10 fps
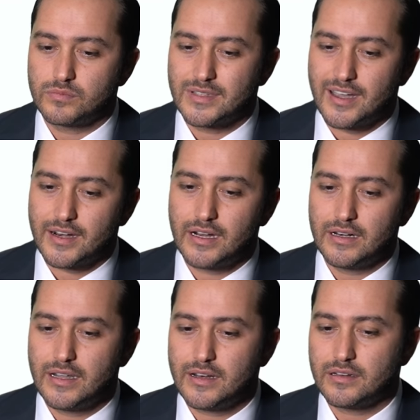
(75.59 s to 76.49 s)

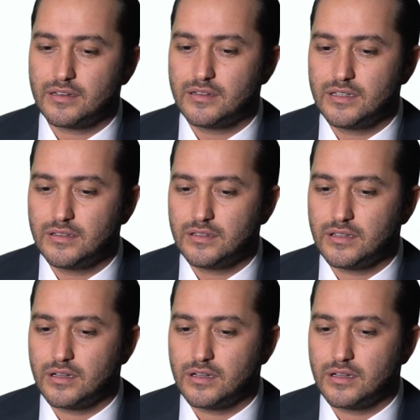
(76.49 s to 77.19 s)
kararların